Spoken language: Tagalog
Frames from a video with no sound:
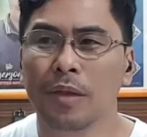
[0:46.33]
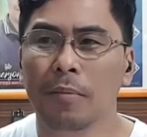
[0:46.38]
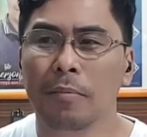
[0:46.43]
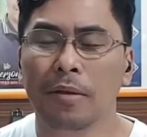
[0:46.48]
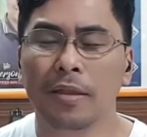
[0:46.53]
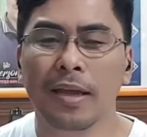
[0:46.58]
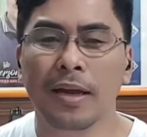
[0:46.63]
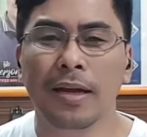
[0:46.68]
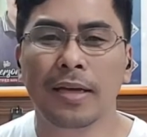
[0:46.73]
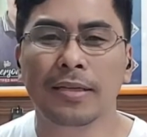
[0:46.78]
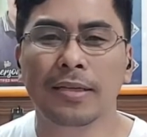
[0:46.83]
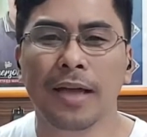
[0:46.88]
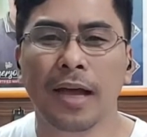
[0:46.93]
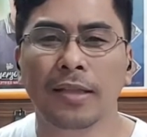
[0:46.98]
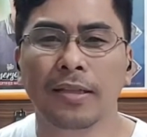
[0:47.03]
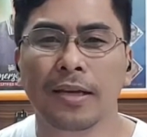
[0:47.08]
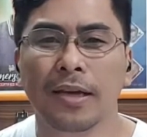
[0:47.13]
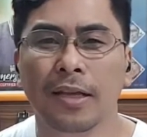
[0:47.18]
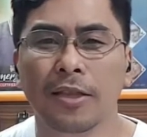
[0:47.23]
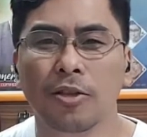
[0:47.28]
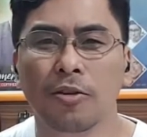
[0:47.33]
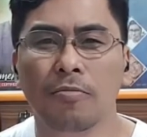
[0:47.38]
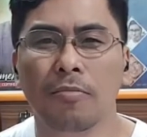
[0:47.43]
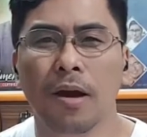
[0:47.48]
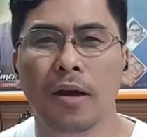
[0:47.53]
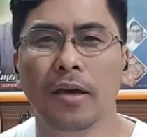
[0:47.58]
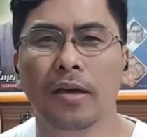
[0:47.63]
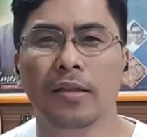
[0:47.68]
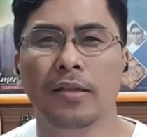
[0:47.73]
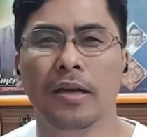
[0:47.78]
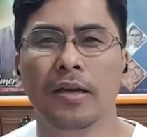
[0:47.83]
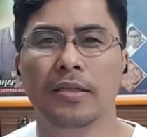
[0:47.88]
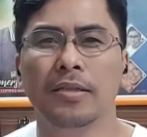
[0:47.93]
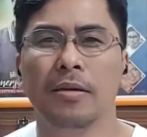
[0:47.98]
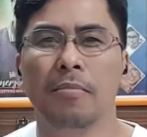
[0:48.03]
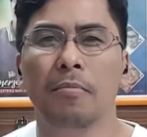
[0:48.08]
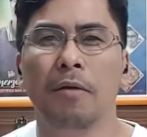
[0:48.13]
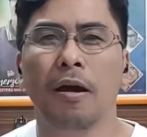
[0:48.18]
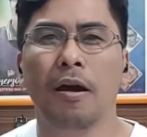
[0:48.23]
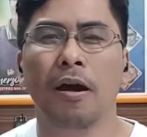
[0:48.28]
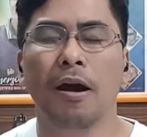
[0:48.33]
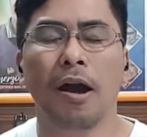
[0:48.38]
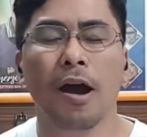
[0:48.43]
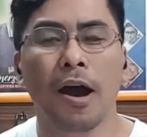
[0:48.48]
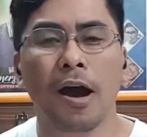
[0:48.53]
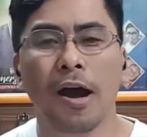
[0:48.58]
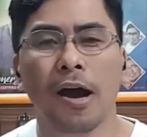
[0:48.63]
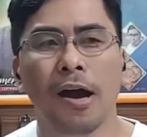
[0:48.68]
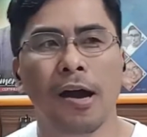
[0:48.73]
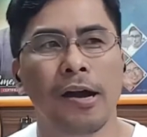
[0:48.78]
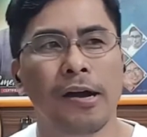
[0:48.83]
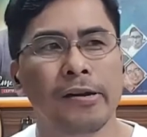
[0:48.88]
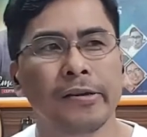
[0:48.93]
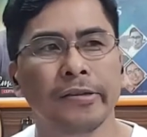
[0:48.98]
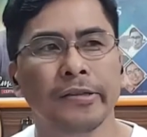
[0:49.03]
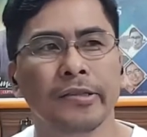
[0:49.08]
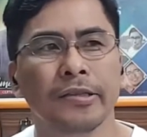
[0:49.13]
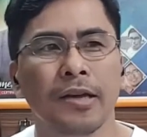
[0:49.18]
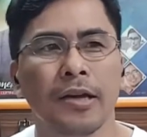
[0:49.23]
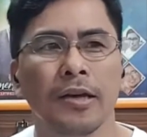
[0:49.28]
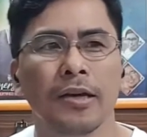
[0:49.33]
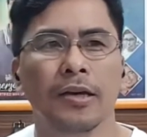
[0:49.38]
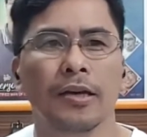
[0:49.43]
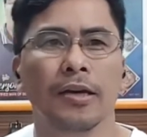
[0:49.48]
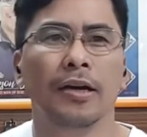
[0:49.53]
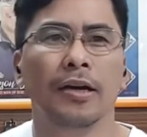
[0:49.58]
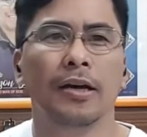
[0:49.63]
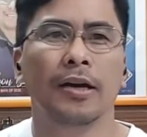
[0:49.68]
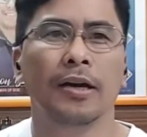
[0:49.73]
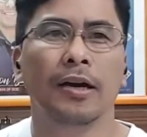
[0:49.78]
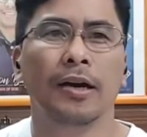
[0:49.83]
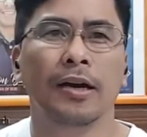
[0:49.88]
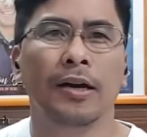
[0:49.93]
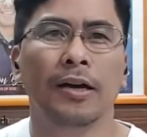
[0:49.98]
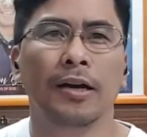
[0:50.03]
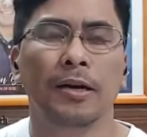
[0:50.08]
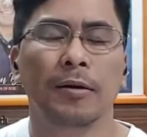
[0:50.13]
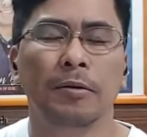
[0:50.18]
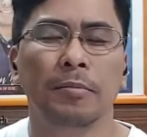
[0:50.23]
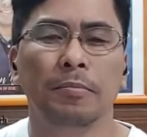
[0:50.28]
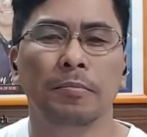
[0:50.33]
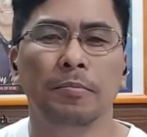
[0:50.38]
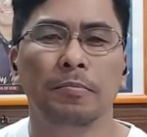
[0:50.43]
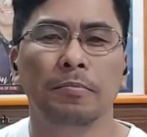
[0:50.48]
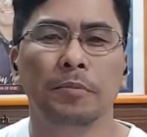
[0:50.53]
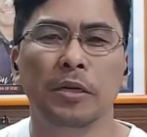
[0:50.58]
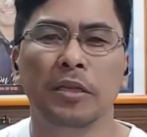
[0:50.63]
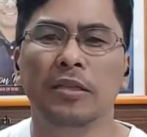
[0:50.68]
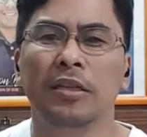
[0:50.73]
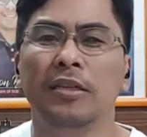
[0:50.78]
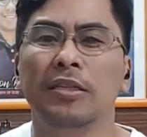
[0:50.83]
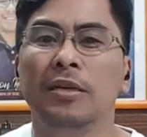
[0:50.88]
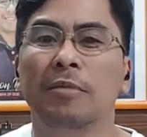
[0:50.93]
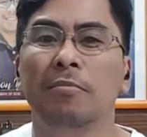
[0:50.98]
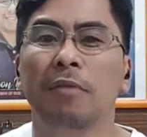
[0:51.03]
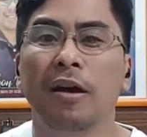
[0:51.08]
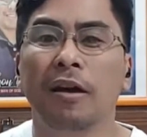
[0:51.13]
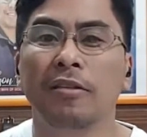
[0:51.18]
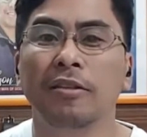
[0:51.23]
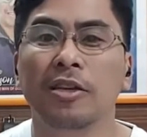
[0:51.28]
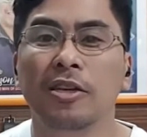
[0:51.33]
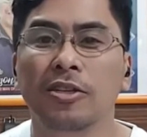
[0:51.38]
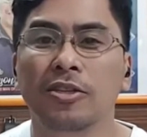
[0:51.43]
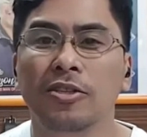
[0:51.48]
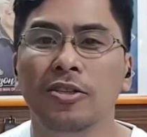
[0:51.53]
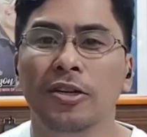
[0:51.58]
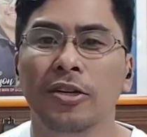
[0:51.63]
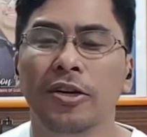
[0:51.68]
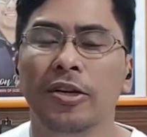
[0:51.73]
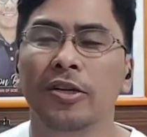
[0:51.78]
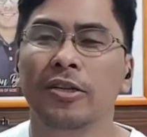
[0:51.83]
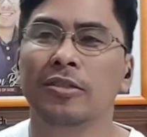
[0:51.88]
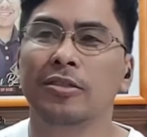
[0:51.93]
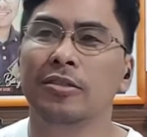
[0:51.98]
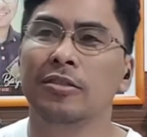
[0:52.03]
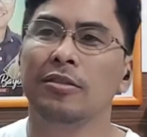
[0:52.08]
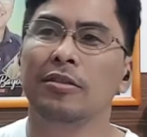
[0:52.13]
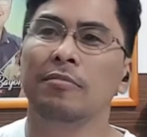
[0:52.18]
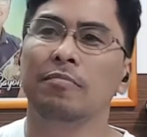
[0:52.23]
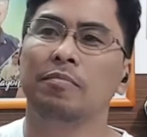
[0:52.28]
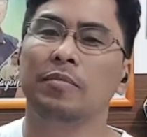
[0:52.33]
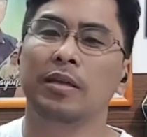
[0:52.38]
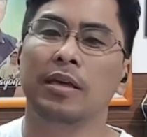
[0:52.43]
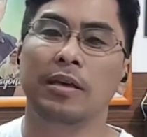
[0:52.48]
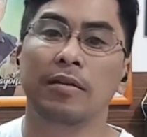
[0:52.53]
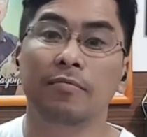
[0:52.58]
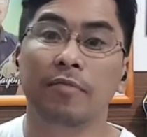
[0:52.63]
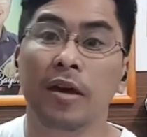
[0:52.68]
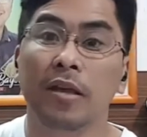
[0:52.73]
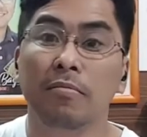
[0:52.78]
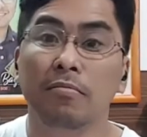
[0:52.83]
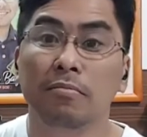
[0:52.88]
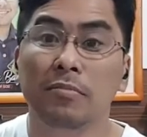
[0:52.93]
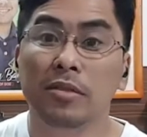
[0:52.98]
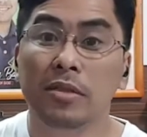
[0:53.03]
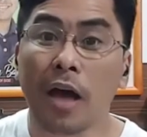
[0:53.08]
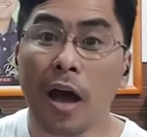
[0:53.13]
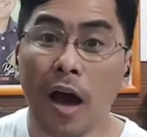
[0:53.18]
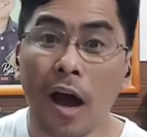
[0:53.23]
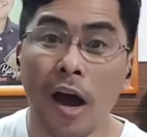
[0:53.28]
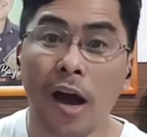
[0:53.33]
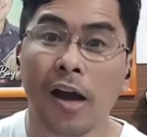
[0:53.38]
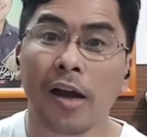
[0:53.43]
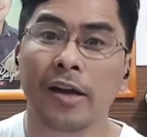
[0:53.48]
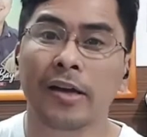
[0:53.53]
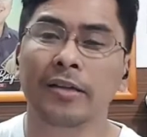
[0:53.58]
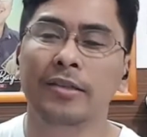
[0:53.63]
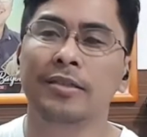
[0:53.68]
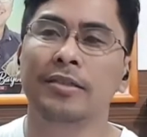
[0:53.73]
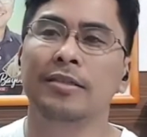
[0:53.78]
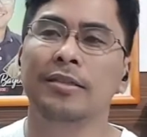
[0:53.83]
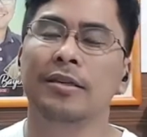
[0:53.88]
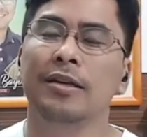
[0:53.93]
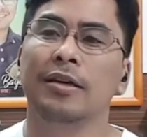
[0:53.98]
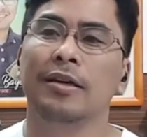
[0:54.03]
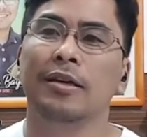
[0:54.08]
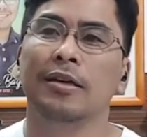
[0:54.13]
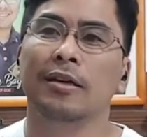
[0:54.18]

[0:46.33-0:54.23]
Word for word: Madalas natin itong makita sa mga cards, uh, printed sa mga t-shirts, even sa arts.